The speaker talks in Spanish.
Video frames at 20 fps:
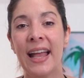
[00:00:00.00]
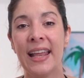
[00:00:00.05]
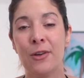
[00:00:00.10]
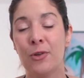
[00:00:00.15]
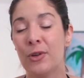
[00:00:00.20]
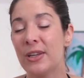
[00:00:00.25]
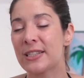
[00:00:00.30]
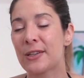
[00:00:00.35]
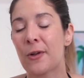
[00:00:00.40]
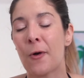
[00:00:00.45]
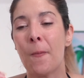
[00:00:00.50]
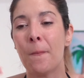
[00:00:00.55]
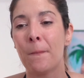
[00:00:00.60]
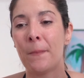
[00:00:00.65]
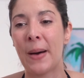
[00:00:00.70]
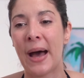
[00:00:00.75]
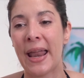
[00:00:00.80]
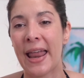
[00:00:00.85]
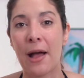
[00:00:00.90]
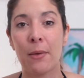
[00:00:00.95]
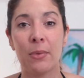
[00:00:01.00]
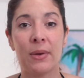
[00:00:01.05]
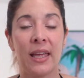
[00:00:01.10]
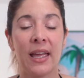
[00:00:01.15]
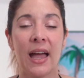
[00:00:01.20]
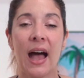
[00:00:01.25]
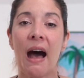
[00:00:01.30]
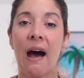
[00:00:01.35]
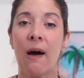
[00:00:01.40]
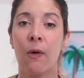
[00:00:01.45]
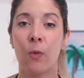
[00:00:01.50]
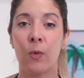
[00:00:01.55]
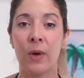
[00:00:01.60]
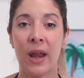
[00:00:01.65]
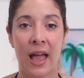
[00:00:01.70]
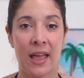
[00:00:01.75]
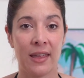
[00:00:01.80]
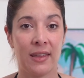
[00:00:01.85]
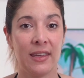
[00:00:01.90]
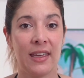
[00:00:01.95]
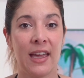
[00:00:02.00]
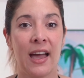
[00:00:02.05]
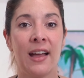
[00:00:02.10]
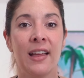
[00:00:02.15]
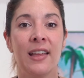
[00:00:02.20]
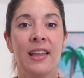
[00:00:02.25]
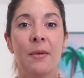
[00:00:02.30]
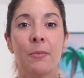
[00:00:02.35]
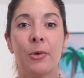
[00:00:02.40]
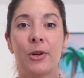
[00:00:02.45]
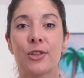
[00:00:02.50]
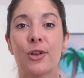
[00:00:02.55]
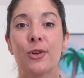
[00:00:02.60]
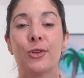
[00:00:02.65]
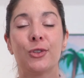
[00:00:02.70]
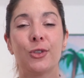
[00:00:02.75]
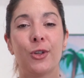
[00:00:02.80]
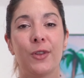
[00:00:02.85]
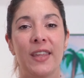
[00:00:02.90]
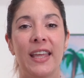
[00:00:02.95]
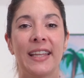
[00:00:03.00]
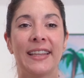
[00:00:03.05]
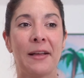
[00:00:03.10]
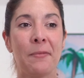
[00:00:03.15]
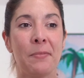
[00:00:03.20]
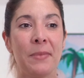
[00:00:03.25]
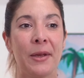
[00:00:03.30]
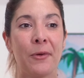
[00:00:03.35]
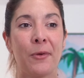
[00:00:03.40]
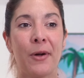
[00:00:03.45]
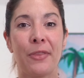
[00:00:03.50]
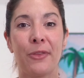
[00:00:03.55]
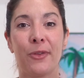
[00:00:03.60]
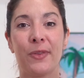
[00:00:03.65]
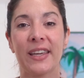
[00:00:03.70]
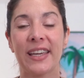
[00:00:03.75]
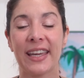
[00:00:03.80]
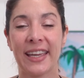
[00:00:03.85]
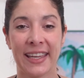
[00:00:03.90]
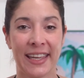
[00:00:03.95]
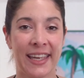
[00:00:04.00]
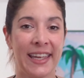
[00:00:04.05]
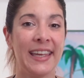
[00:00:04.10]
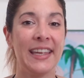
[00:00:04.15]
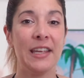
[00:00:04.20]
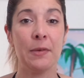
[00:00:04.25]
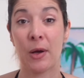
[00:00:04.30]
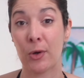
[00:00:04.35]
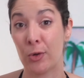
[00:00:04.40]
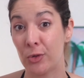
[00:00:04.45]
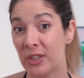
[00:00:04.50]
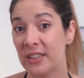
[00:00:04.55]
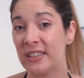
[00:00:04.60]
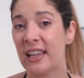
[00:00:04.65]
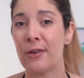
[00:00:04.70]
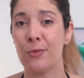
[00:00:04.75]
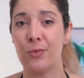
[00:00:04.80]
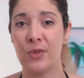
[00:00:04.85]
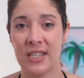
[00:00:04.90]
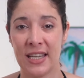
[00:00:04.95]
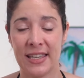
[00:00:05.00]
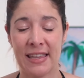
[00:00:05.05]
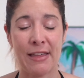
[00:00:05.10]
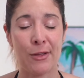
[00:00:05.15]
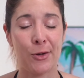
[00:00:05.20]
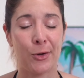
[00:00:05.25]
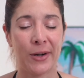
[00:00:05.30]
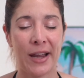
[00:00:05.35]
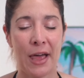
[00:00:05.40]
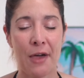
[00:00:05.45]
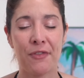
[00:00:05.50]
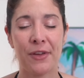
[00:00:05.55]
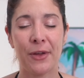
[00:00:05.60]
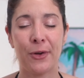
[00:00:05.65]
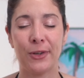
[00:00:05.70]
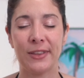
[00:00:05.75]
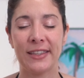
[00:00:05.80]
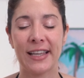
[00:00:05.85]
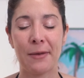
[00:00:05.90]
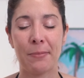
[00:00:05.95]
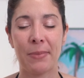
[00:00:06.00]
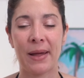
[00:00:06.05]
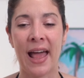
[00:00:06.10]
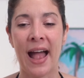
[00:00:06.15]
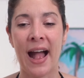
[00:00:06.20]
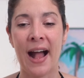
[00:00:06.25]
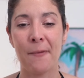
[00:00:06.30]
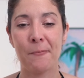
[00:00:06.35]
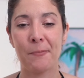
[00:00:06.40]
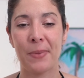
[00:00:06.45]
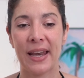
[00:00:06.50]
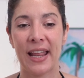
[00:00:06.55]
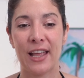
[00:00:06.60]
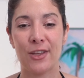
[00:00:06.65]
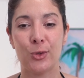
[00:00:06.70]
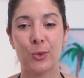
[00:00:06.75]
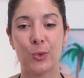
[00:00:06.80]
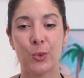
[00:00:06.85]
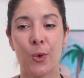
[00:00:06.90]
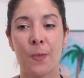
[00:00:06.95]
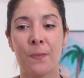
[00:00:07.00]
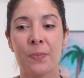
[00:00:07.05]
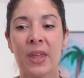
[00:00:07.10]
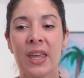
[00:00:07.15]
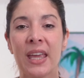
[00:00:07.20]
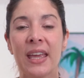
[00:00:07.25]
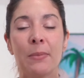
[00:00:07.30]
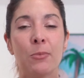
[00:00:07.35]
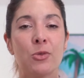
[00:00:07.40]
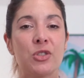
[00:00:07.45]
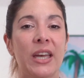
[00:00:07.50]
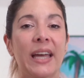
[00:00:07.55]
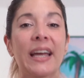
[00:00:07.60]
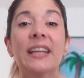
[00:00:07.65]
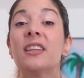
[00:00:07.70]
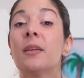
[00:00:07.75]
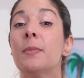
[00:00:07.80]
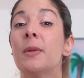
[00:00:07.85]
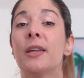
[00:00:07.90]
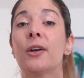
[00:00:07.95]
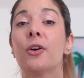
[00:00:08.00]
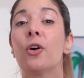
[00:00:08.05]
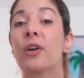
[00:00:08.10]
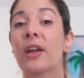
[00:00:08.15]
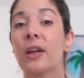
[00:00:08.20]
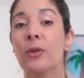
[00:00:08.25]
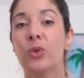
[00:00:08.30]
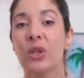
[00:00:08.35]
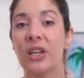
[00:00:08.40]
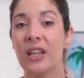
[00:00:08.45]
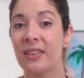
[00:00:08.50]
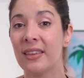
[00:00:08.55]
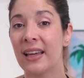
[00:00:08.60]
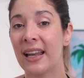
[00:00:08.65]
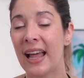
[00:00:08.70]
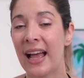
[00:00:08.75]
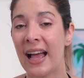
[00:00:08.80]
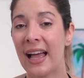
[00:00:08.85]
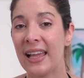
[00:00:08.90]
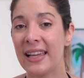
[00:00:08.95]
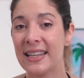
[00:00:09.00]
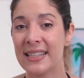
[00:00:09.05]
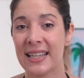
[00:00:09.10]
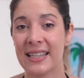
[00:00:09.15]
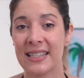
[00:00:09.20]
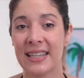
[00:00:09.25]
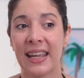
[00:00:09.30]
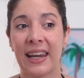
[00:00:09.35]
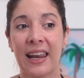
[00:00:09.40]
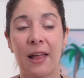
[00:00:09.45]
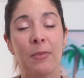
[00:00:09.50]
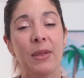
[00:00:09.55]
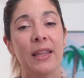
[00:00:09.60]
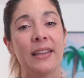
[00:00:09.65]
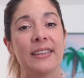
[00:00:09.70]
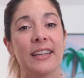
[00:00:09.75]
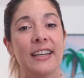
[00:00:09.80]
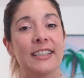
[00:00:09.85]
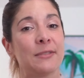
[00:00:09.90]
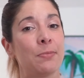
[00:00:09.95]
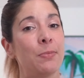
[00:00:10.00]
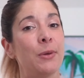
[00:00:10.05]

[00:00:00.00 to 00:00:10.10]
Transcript: no es comparable a una IA. Por eso el otro día también cuando dije que iba a contratar un diseñador gráfico y tal para, YouTube, mucha gente me dijo que utilizara estas herramientas,